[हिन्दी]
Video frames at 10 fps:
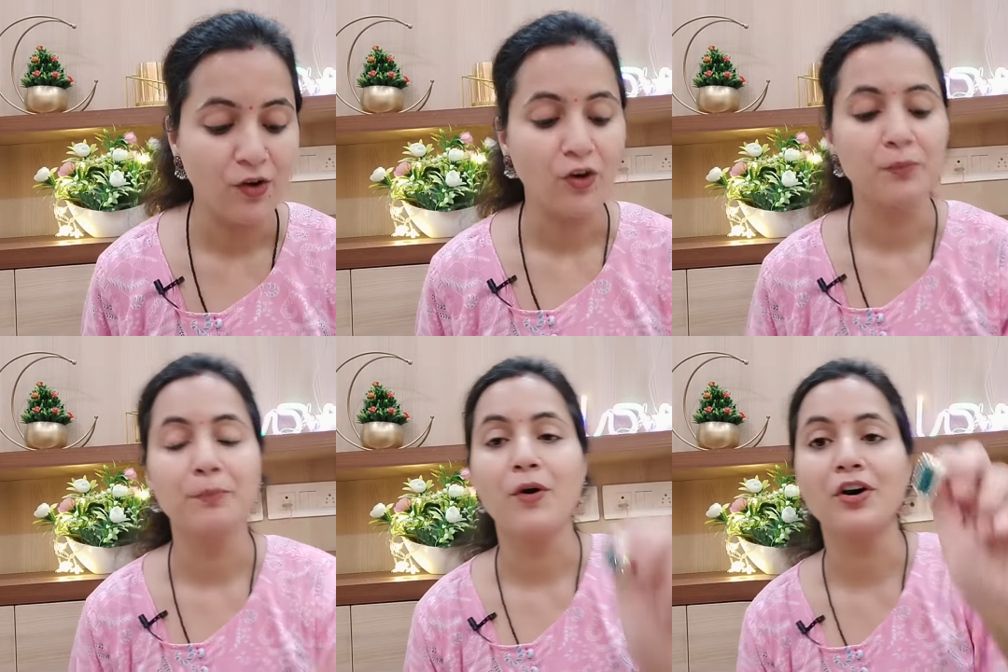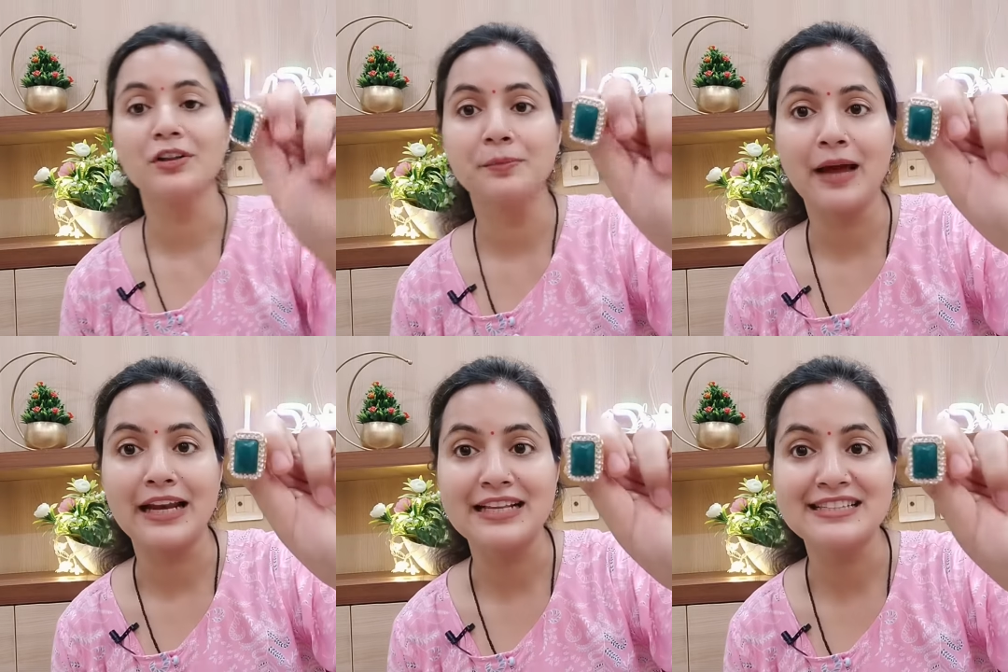और बहुत
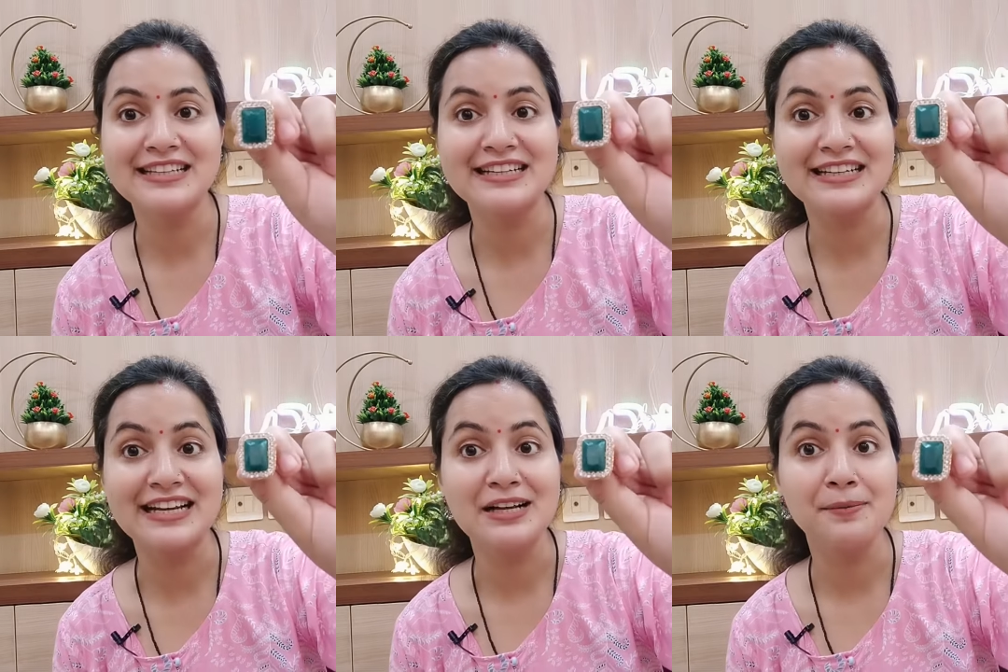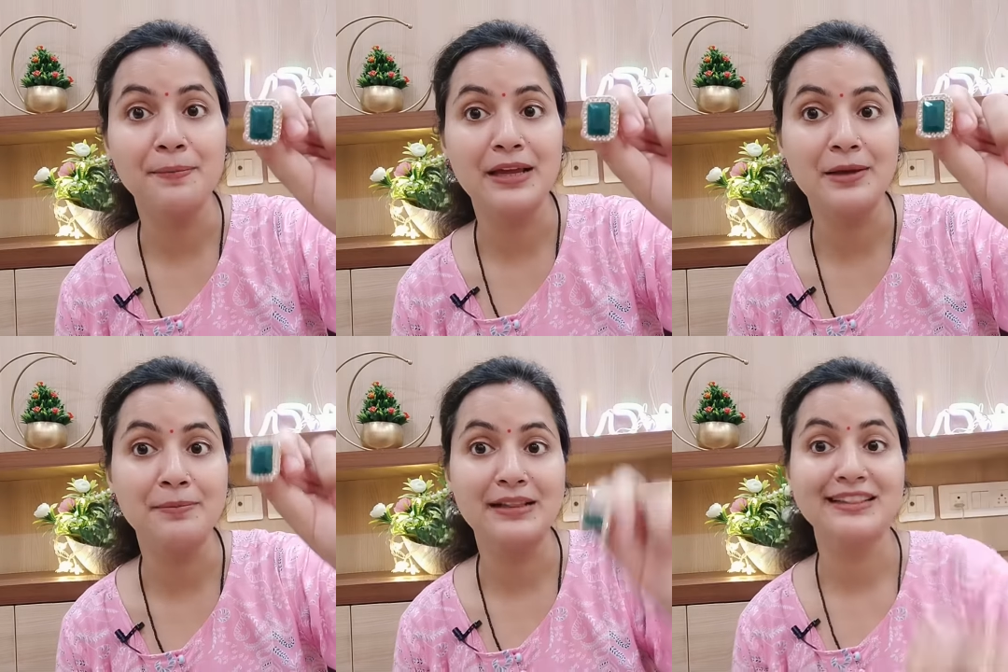प्यारी सी रिंग भी
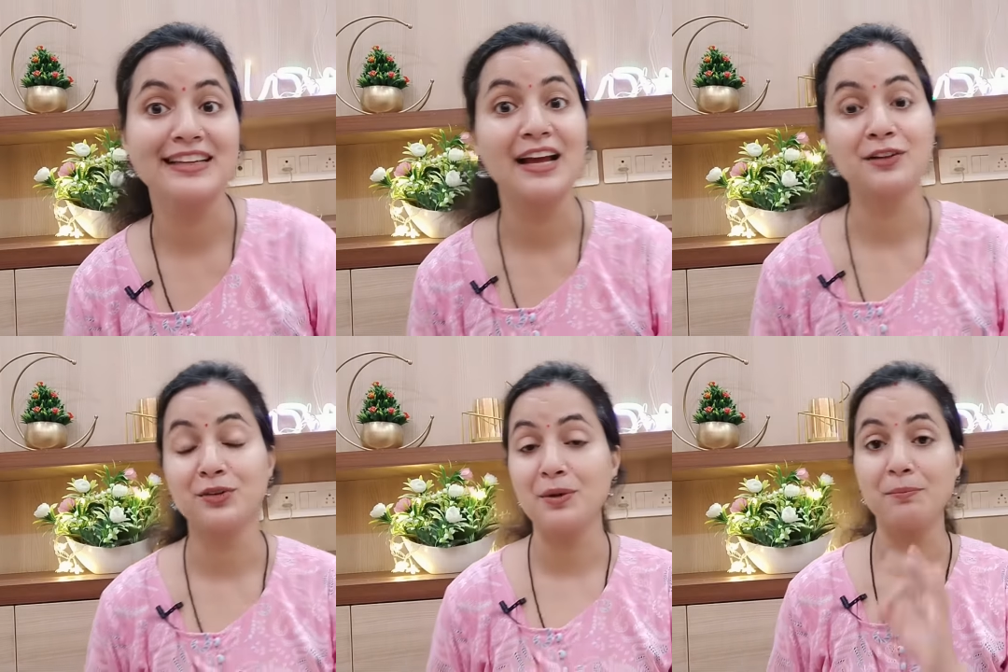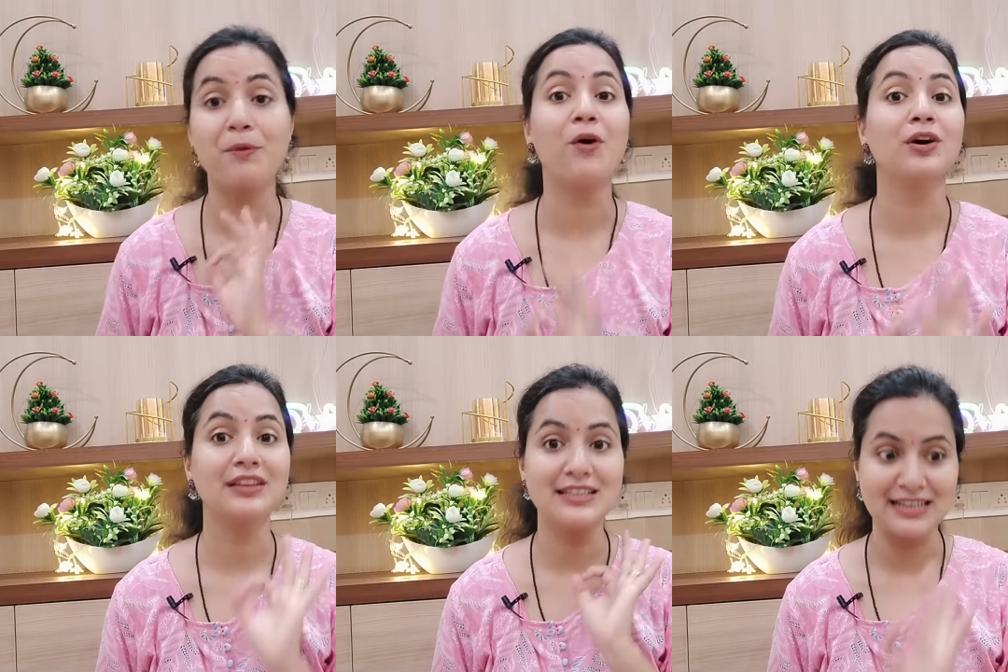मिलती है तो ये
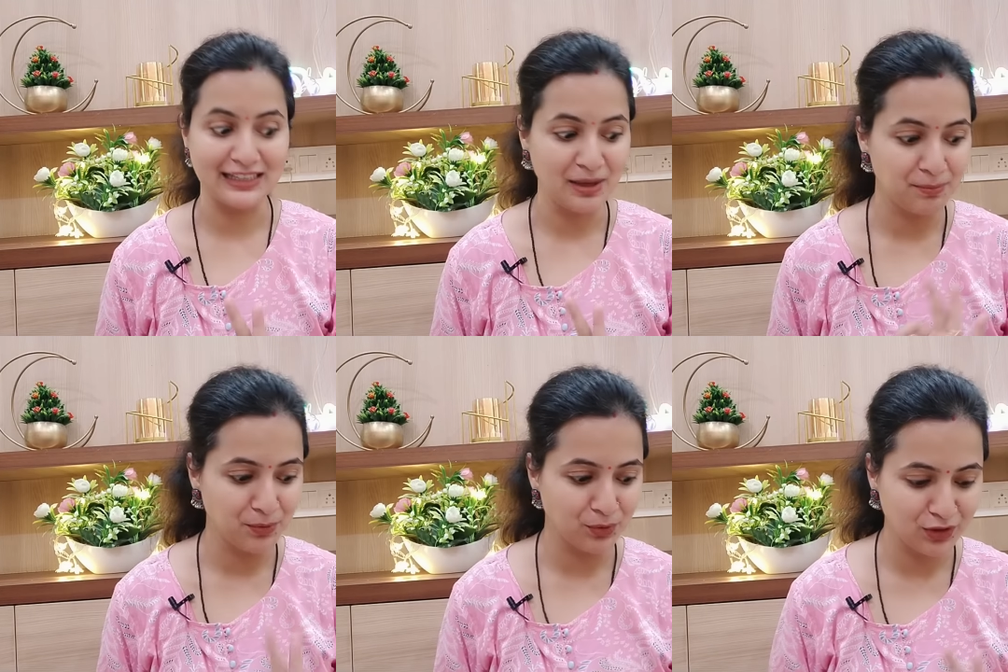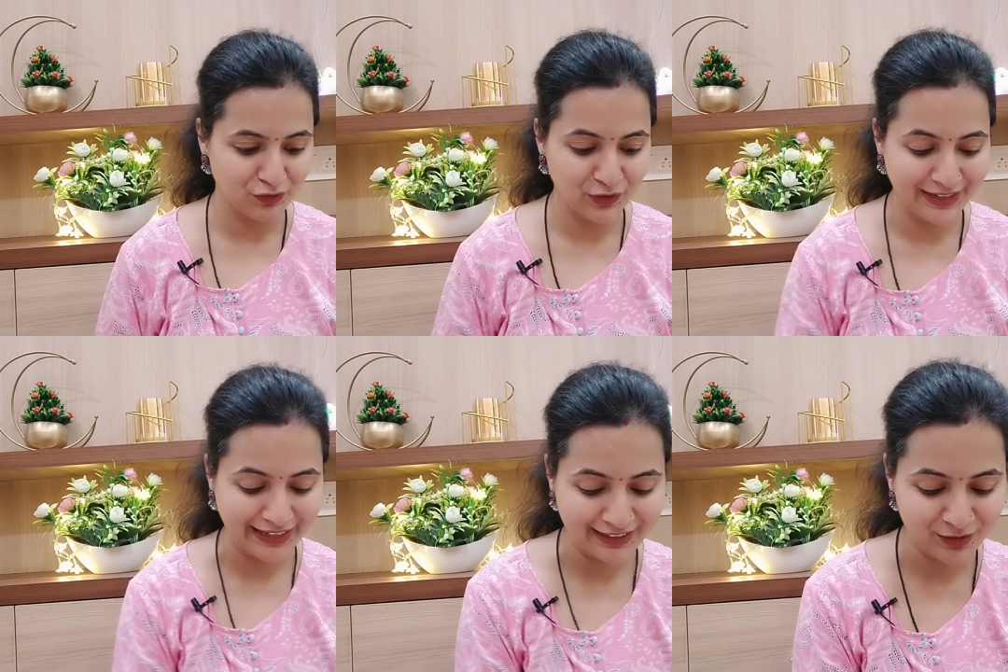बहुत ज़्यादा ब्यूटीफुल
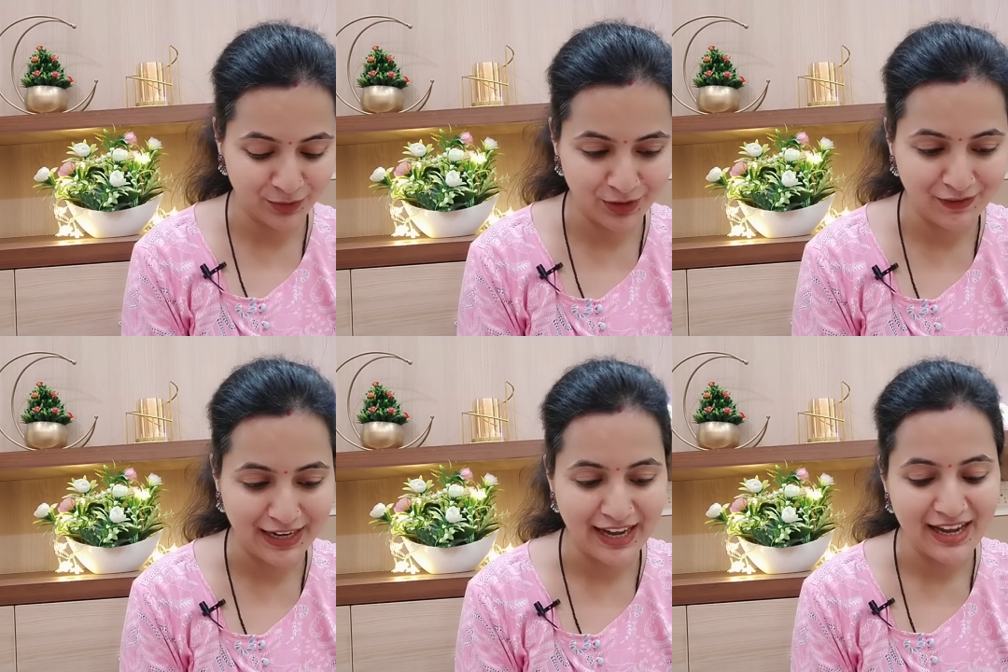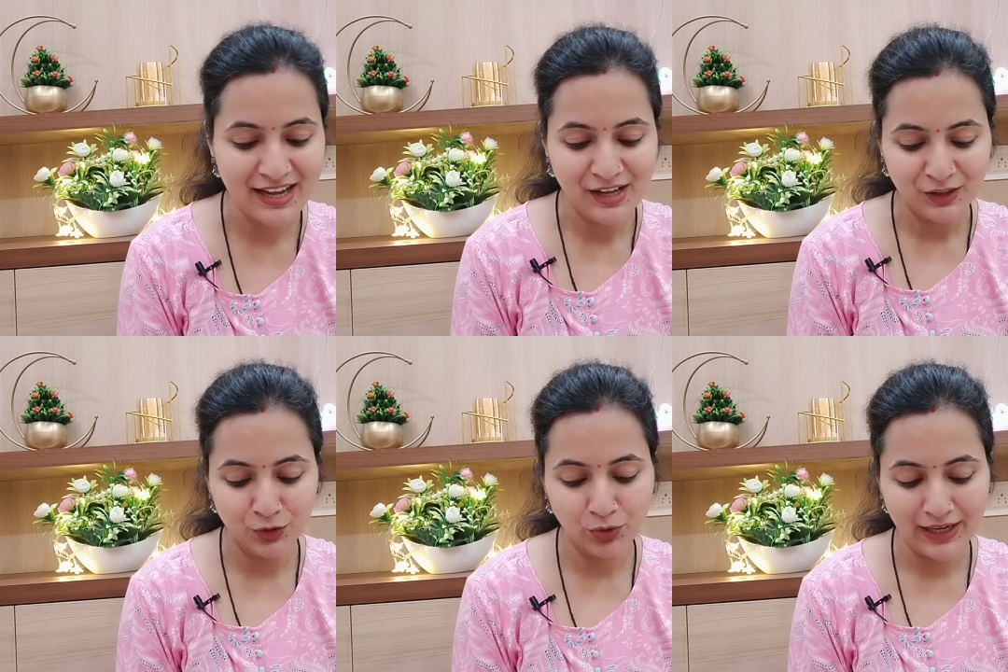नेकलेस होने वाला है
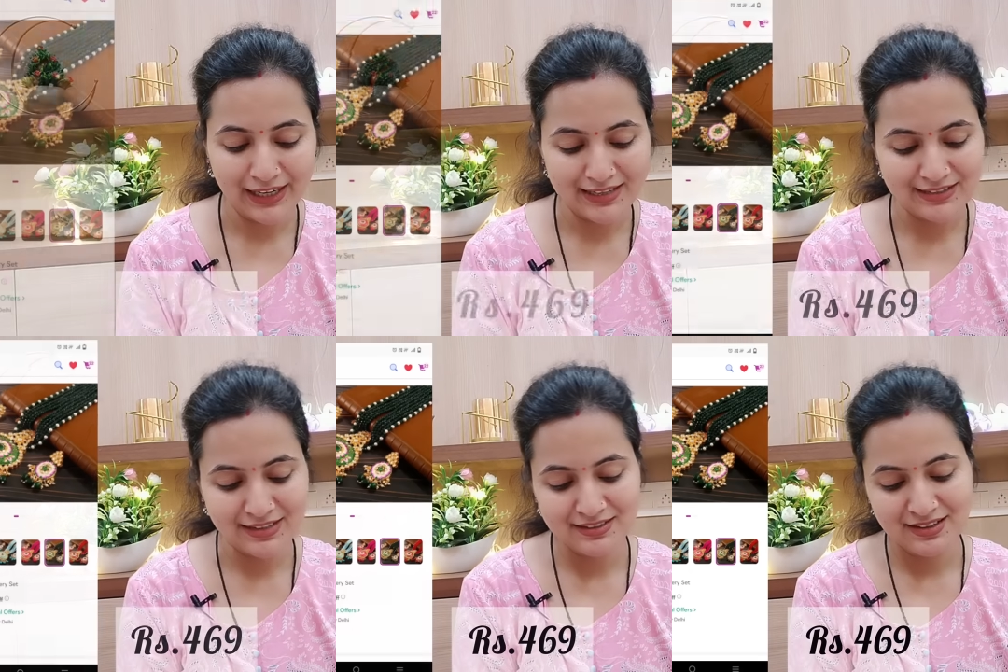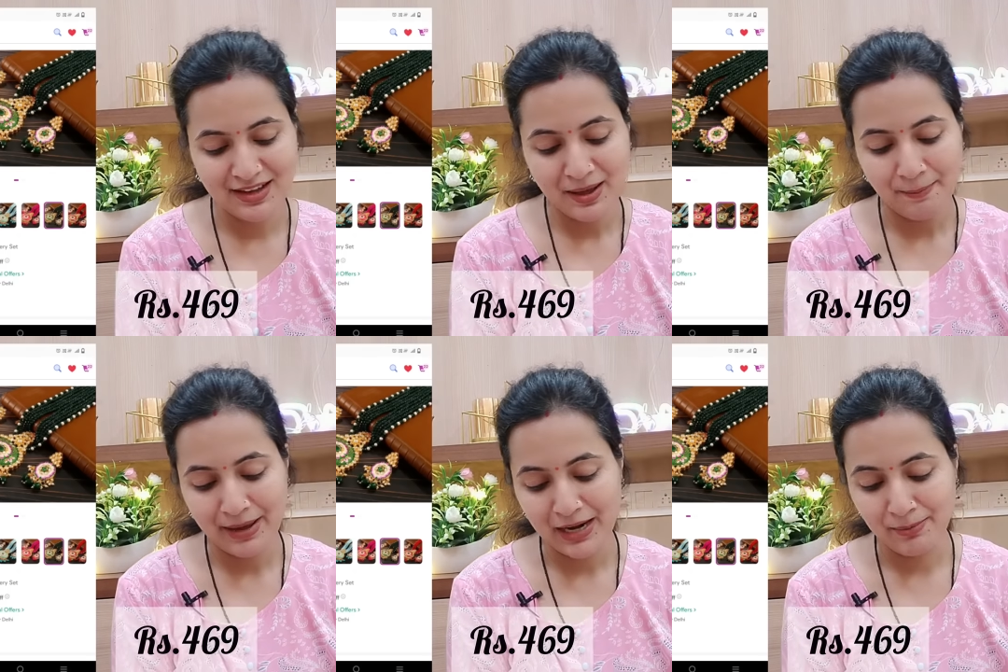दो नेकलेसेस
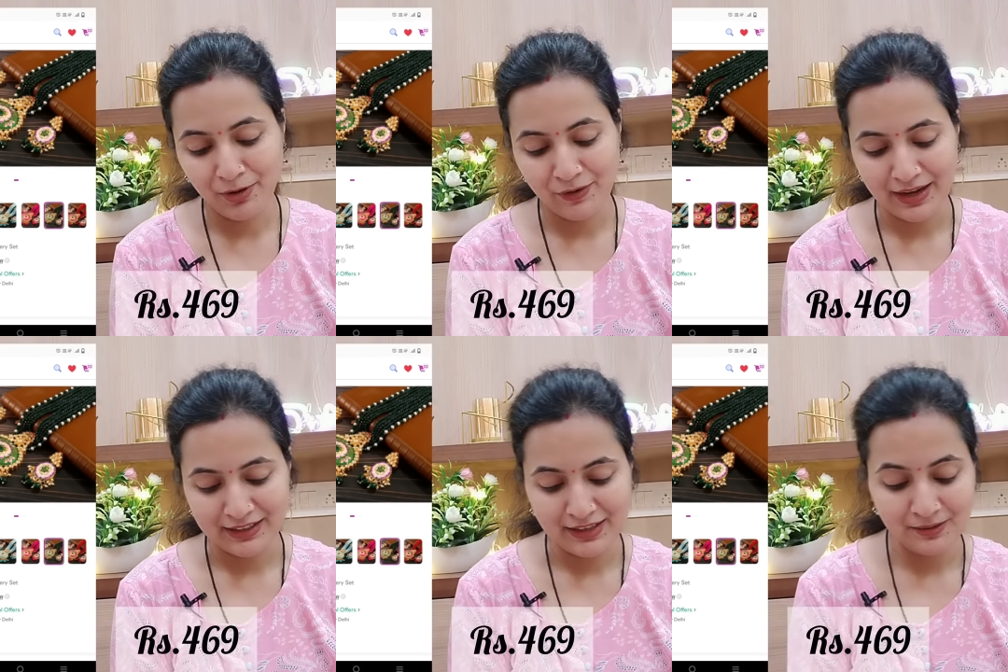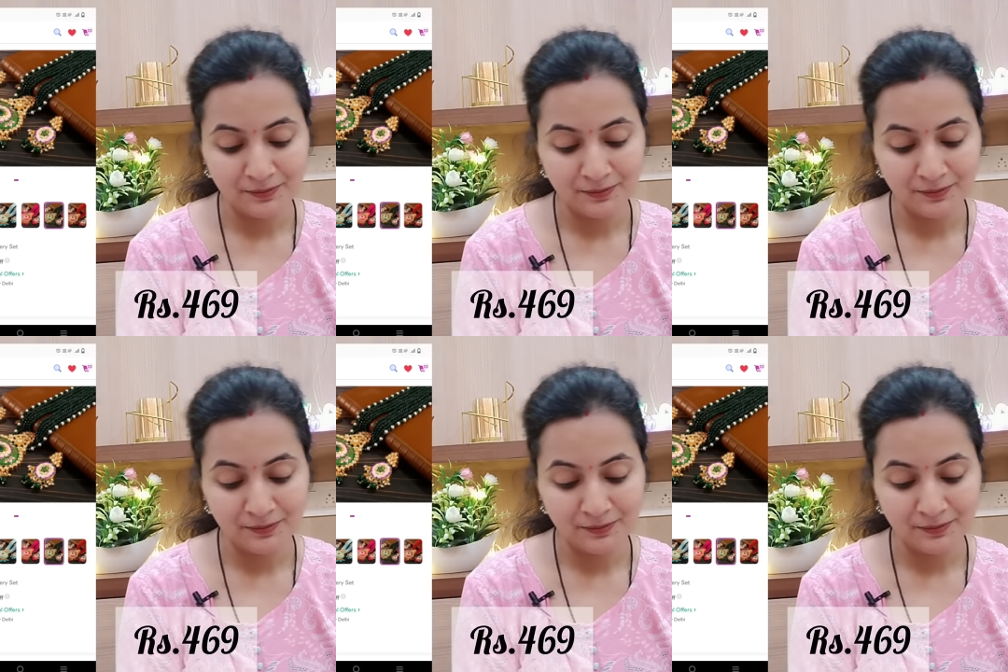मैंने मंगवाए थे